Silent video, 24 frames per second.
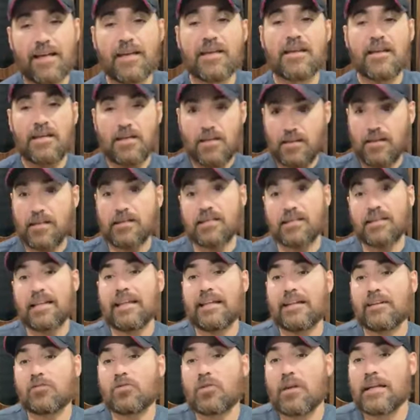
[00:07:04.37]
Ya, ya se
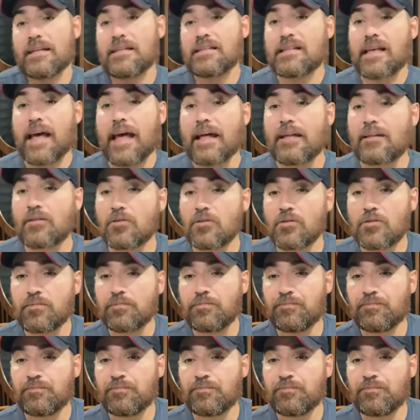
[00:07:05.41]
están actualizando.